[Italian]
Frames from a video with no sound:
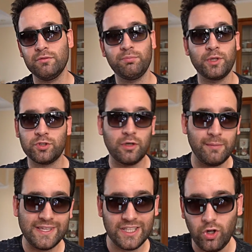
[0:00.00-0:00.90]

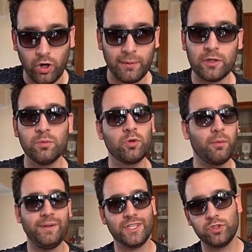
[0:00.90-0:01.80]
personalmente no, ma
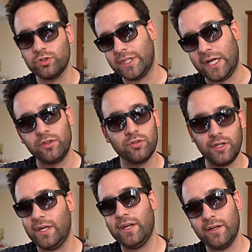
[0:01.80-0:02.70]
comunque piacciono tanto
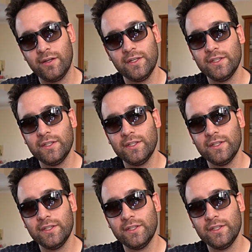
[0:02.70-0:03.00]
e